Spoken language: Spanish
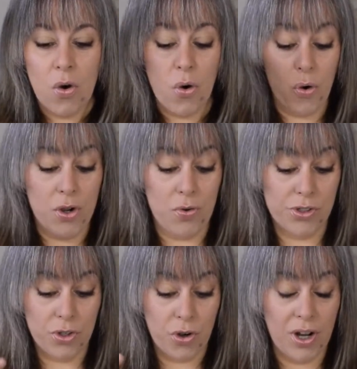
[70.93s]
o en
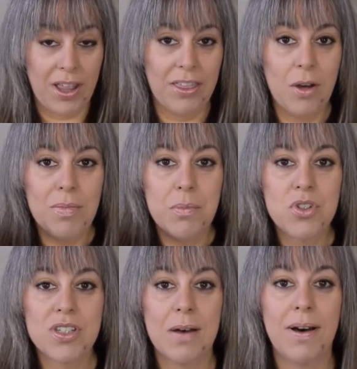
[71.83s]
nuestro corazón,
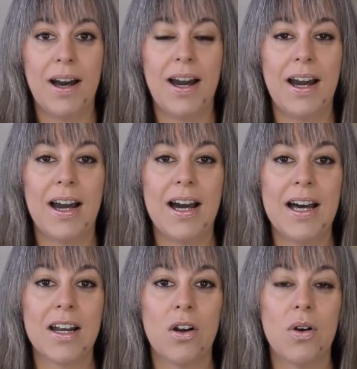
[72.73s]
vamos a
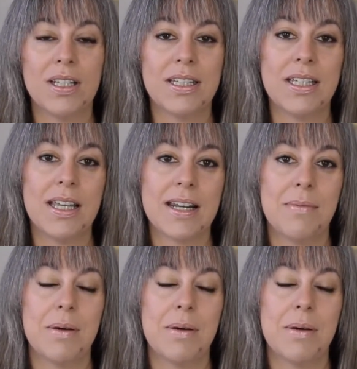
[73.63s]
bajarlo a tierra,